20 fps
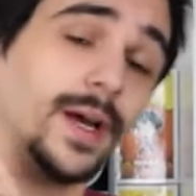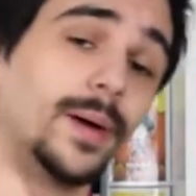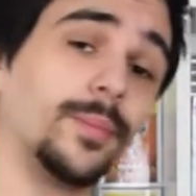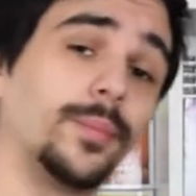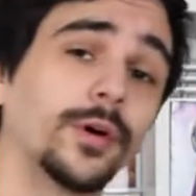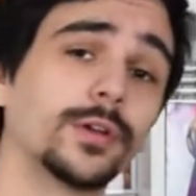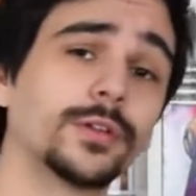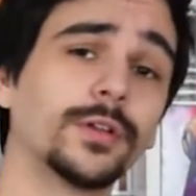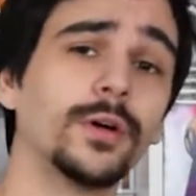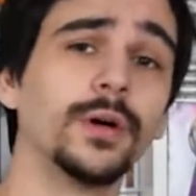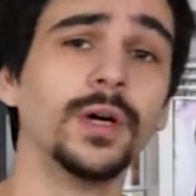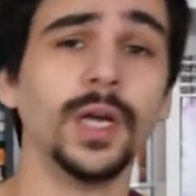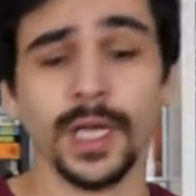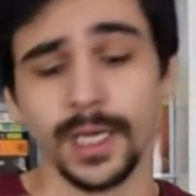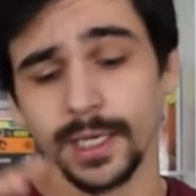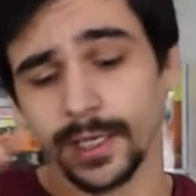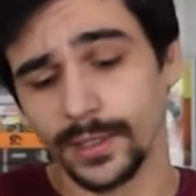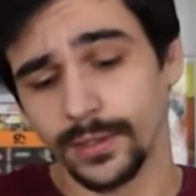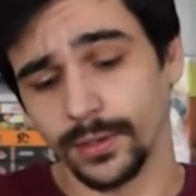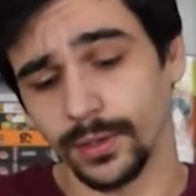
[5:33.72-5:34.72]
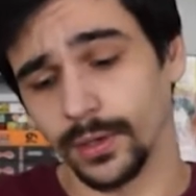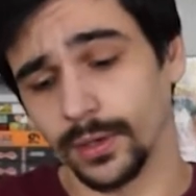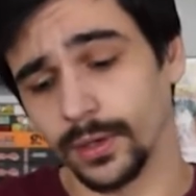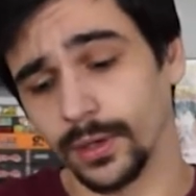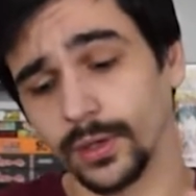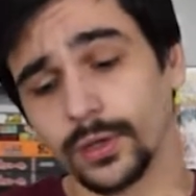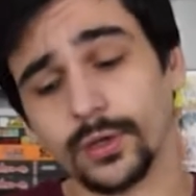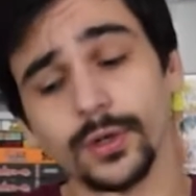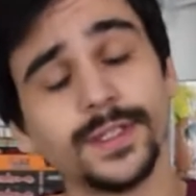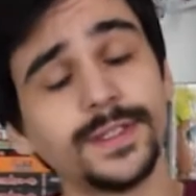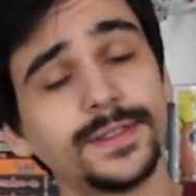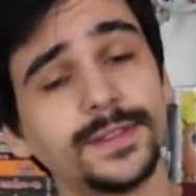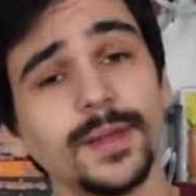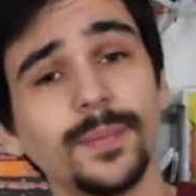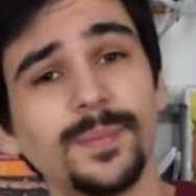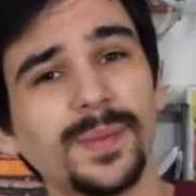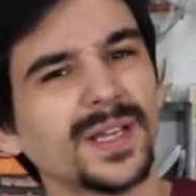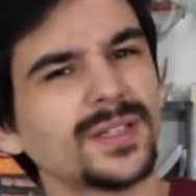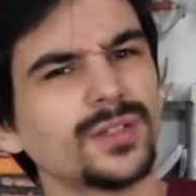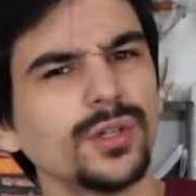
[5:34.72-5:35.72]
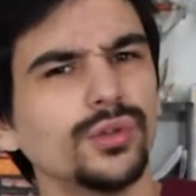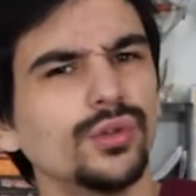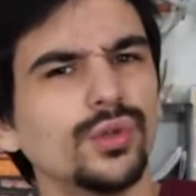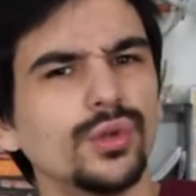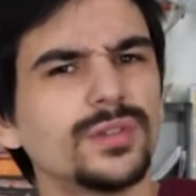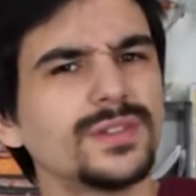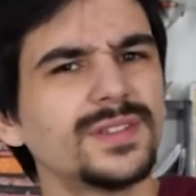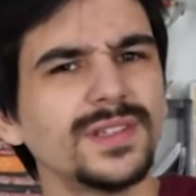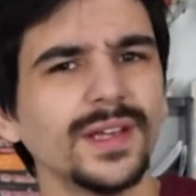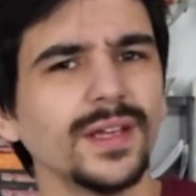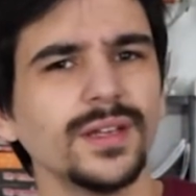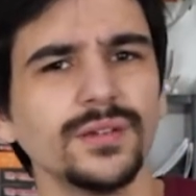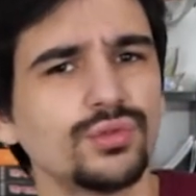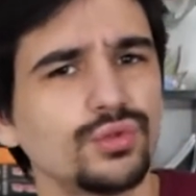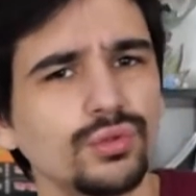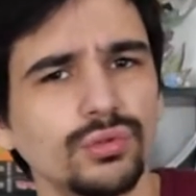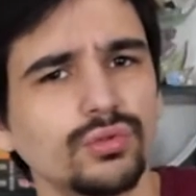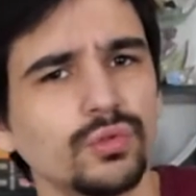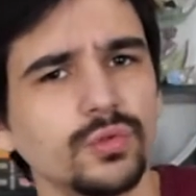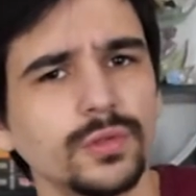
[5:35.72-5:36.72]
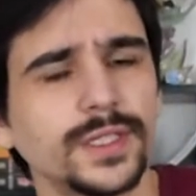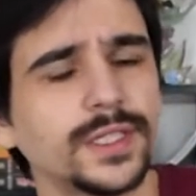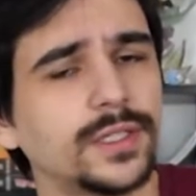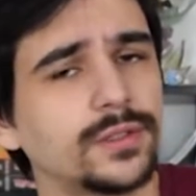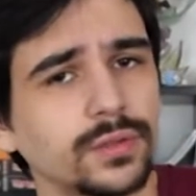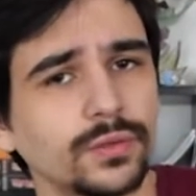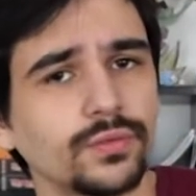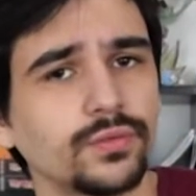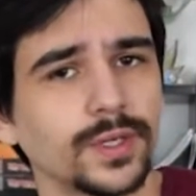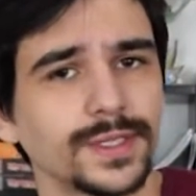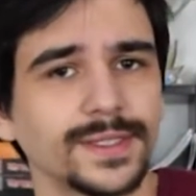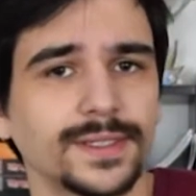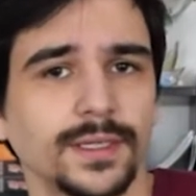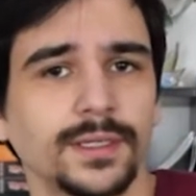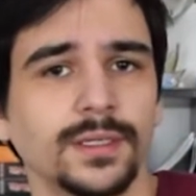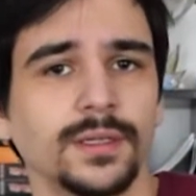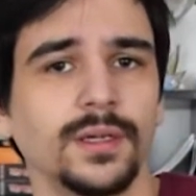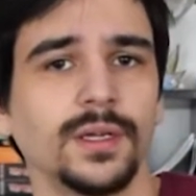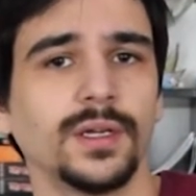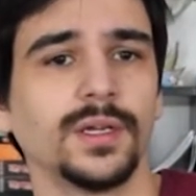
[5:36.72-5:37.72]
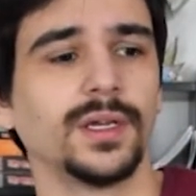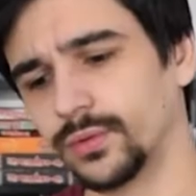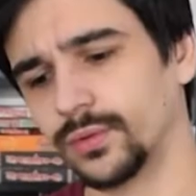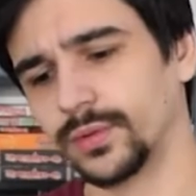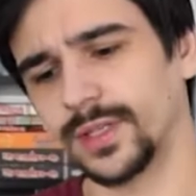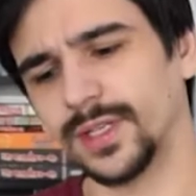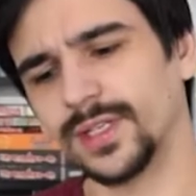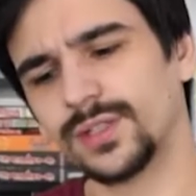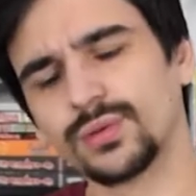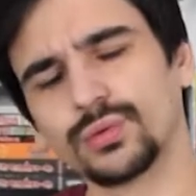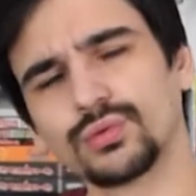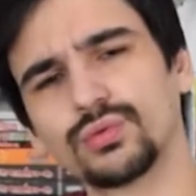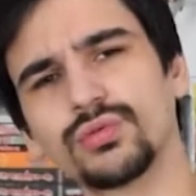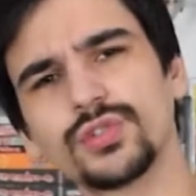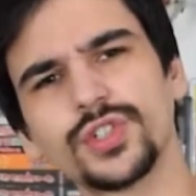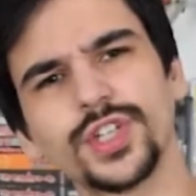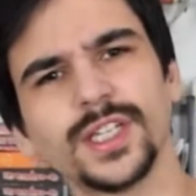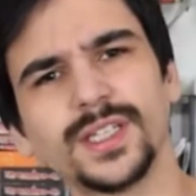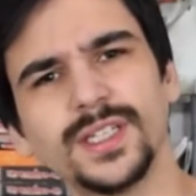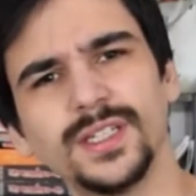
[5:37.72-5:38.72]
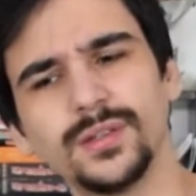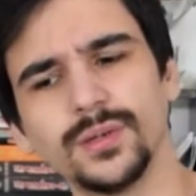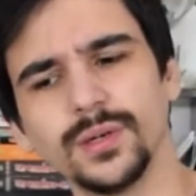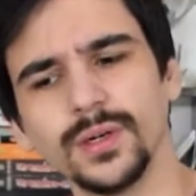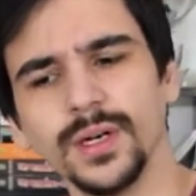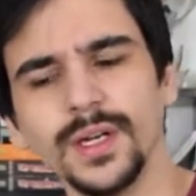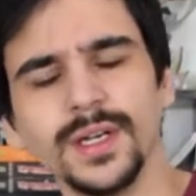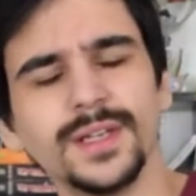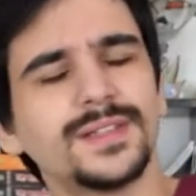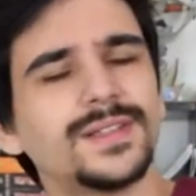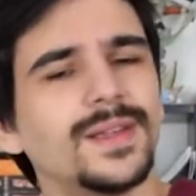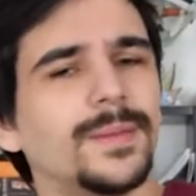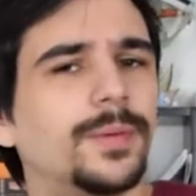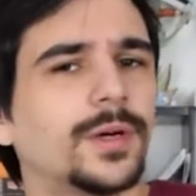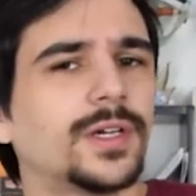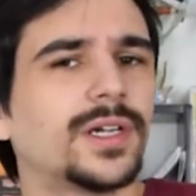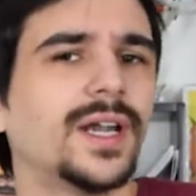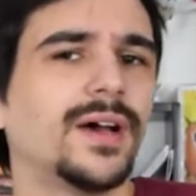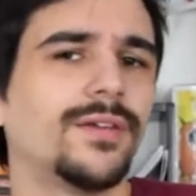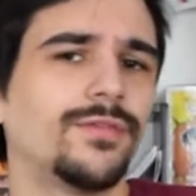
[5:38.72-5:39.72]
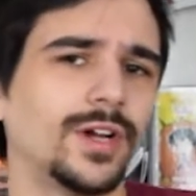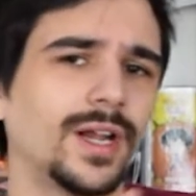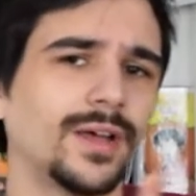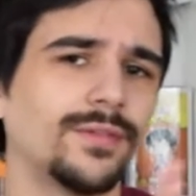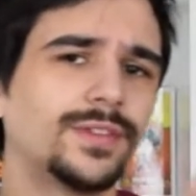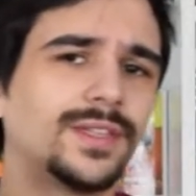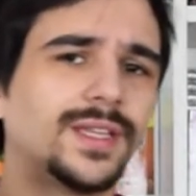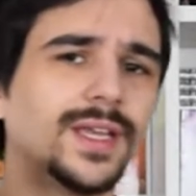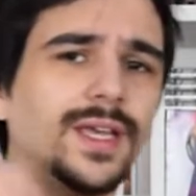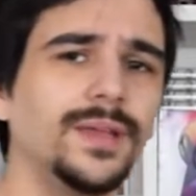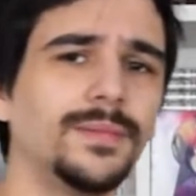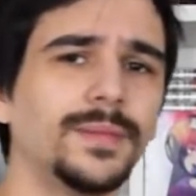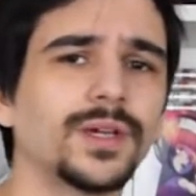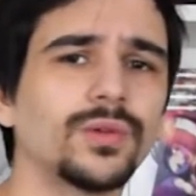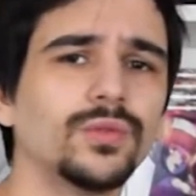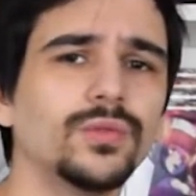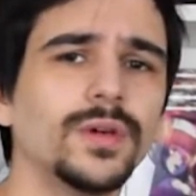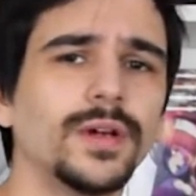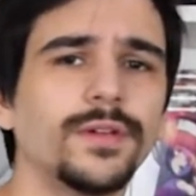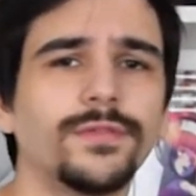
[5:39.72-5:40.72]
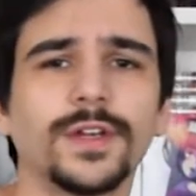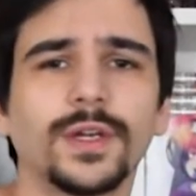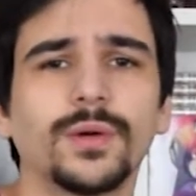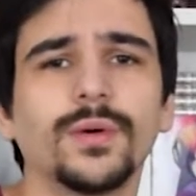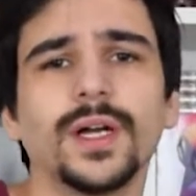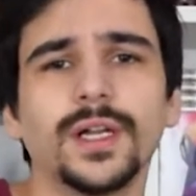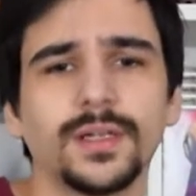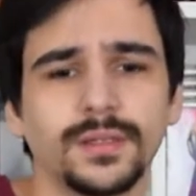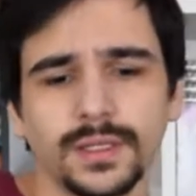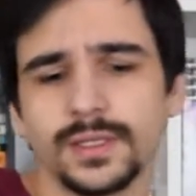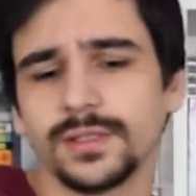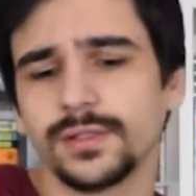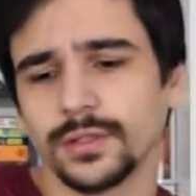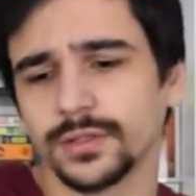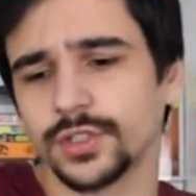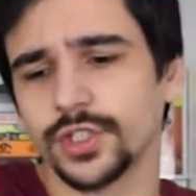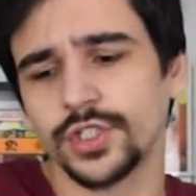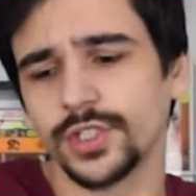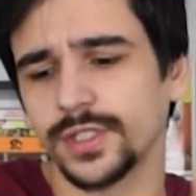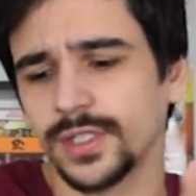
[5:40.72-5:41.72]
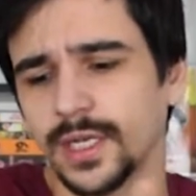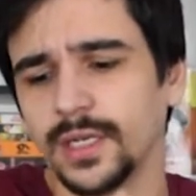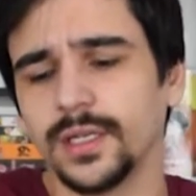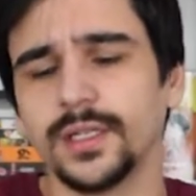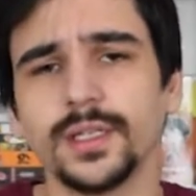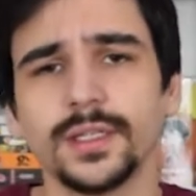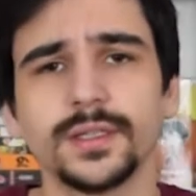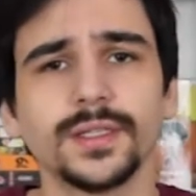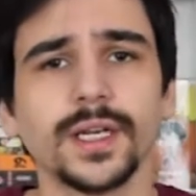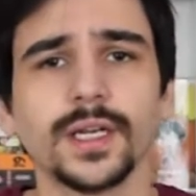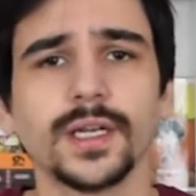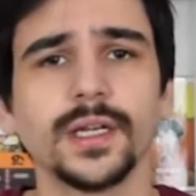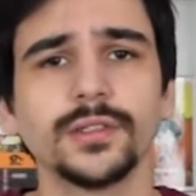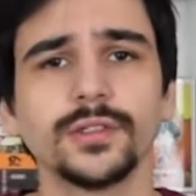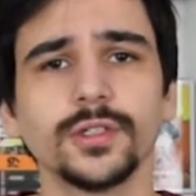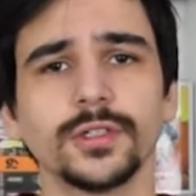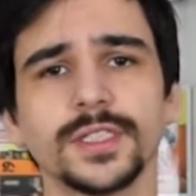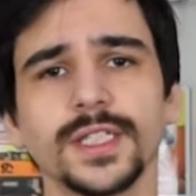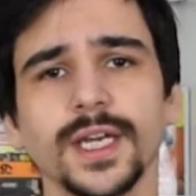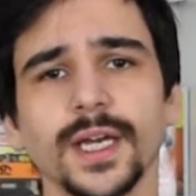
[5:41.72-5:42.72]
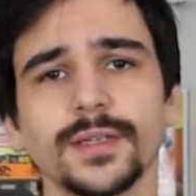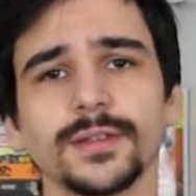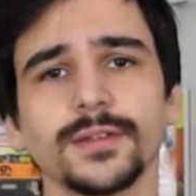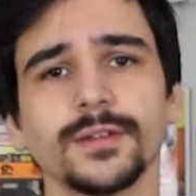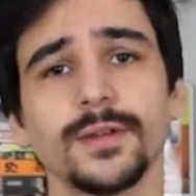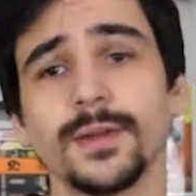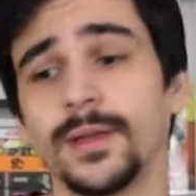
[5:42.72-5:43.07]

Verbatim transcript: important, que qu'au personne ne sait du tout qu'ils sont voisins. Donc ils sont tous chez Kido, ces potes-là veulent inviter Emiru, et elle fait quoi elle, sort de chez elle et tac, elle toque direct